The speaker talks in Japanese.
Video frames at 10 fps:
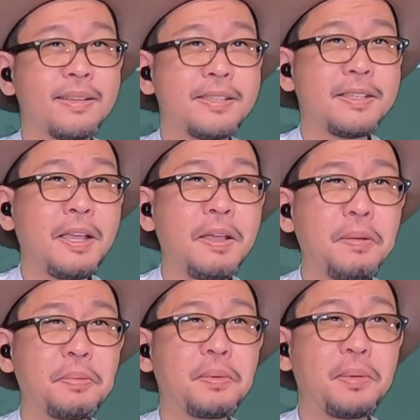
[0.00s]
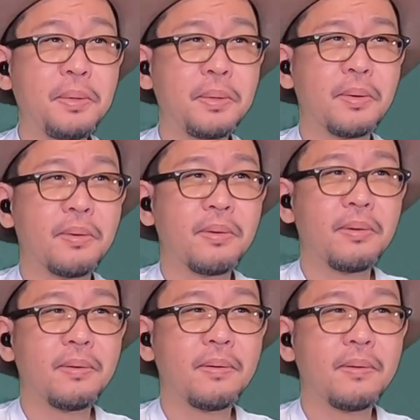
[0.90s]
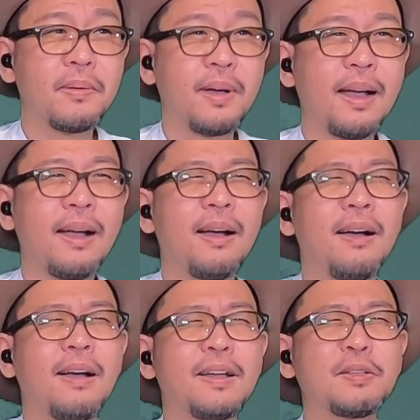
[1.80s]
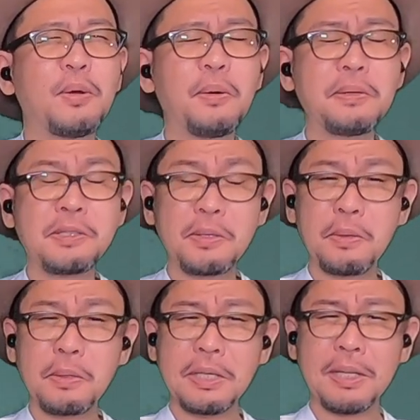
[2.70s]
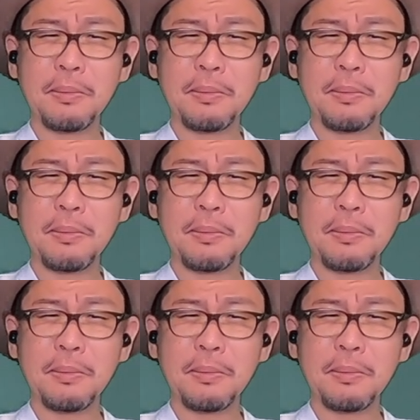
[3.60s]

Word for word: 制服、盗聴器で